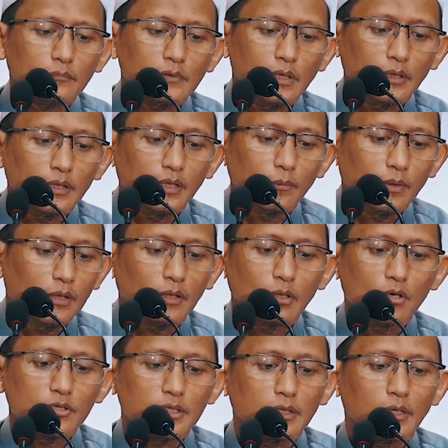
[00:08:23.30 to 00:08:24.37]
Jadi gimana
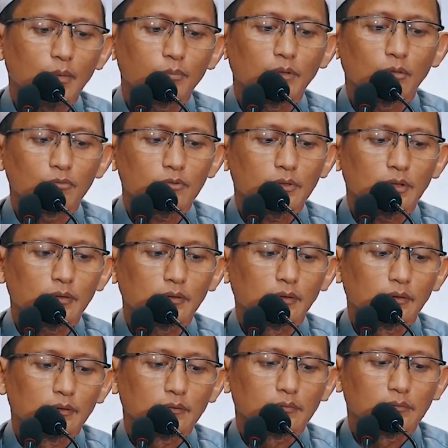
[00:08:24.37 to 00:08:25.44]
dong sikapnya Ustadz?
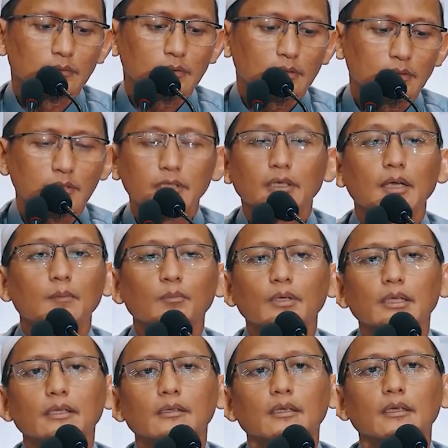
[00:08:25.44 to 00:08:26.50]
Sikap
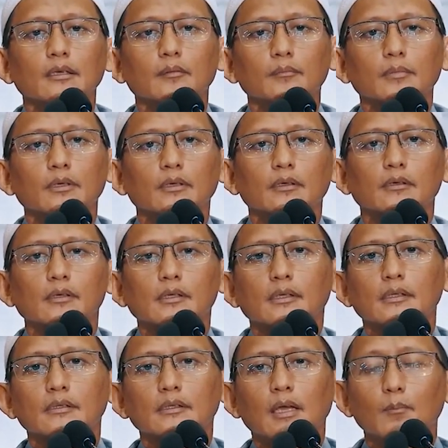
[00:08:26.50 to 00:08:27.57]
kita Pak,
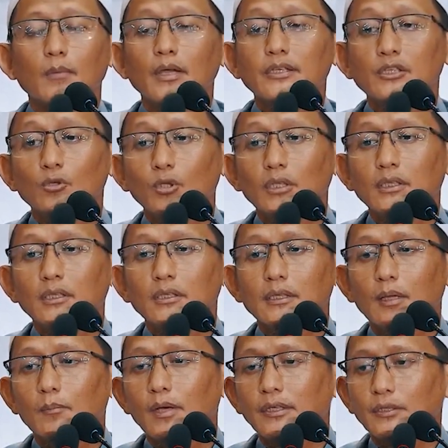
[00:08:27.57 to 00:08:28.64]
tabayun,
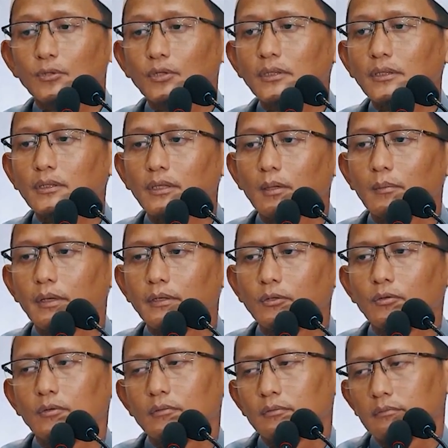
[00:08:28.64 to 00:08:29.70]
tabayun,
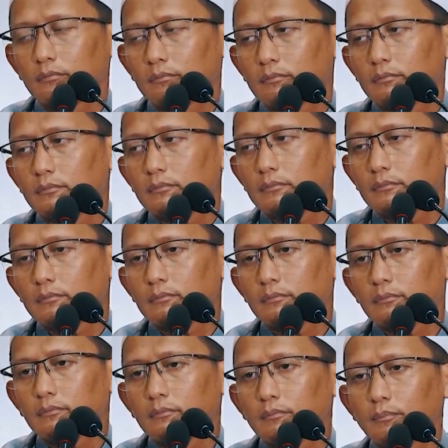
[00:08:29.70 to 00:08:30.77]
tabayun.
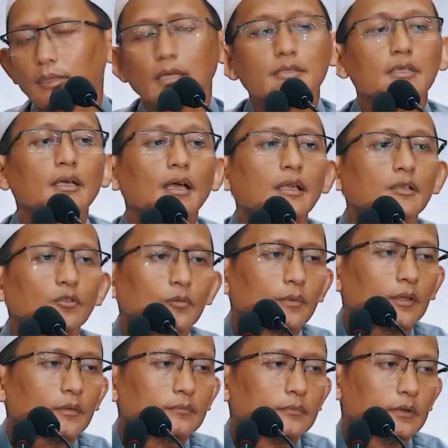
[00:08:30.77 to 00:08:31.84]
Biasakan tuh
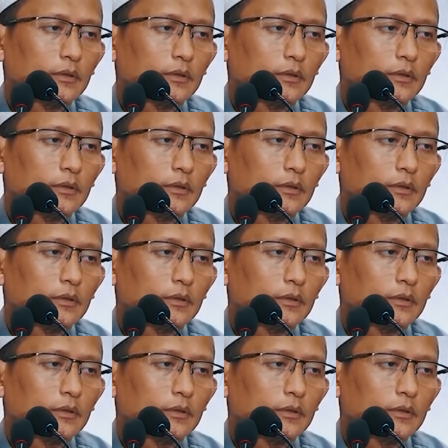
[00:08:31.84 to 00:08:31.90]
Pak.